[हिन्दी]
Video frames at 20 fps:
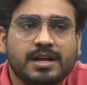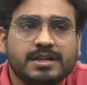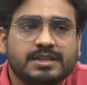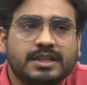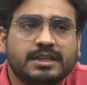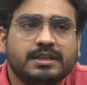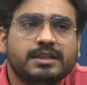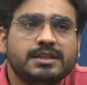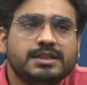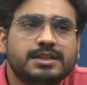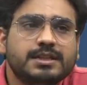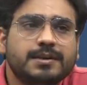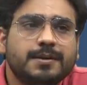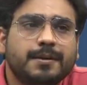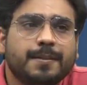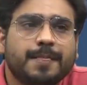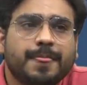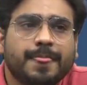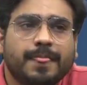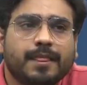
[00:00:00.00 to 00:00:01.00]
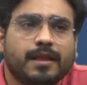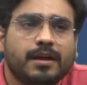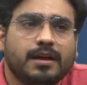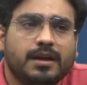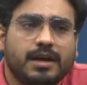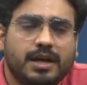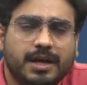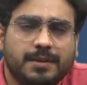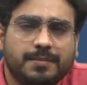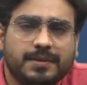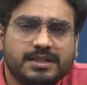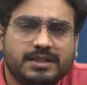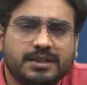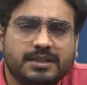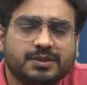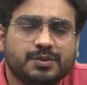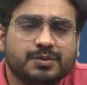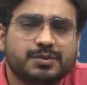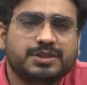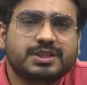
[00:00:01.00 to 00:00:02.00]
चंदन जी एक बार जरा
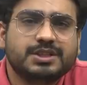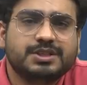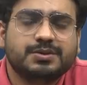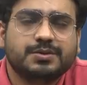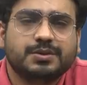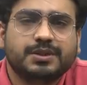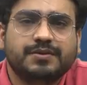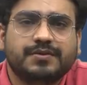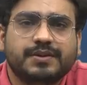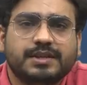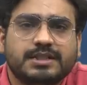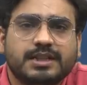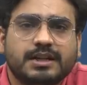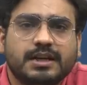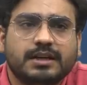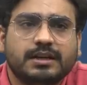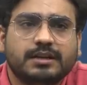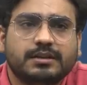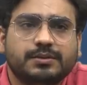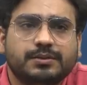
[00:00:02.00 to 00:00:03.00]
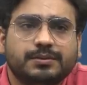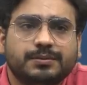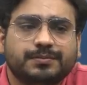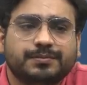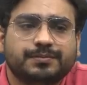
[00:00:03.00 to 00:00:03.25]
दूसरी स्टोरी फिर से लाना तो